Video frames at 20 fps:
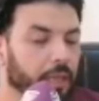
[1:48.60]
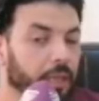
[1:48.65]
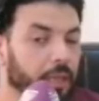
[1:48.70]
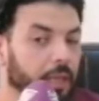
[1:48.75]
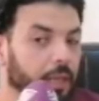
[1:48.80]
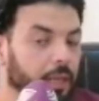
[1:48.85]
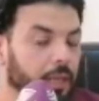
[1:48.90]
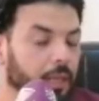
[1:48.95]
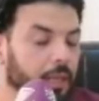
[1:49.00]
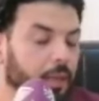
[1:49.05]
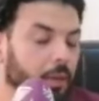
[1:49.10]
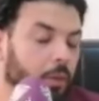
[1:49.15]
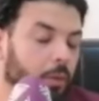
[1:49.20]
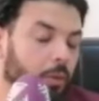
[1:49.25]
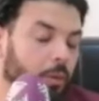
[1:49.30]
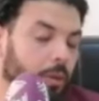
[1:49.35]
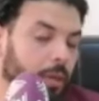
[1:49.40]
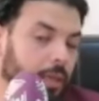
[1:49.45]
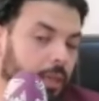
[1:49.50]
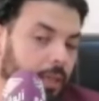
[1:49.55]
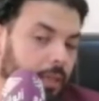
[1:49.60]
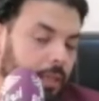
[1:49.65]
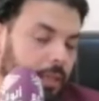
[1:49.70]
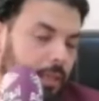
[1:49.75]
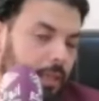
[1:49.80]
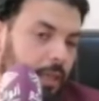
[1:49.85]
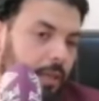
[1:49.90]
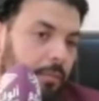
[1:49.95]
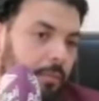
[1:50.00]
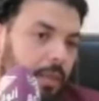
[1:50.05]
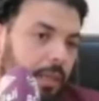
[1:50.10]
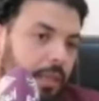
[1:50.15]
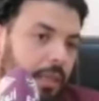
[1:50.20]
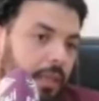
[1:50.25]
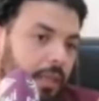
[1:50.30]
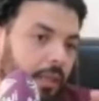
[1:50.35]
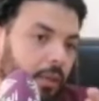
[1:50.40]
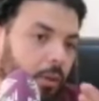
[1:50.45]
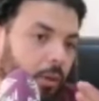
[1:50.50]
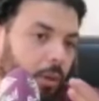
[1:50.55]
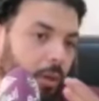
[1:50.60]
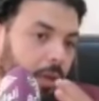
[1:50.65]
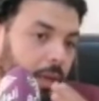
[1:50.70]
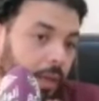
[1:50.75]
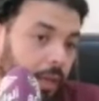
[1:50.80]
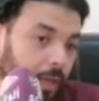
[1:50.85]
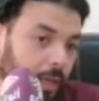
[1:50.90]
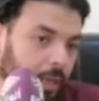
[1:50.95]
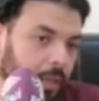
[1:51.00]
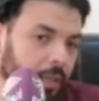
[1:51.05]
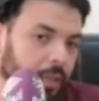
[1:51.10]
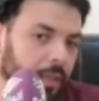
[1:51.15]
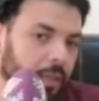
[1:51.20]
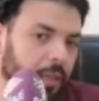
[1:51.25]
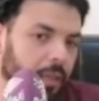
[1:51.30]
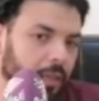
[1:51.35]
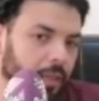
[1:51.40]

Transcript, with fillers: لانه كاينين اماكن اخرى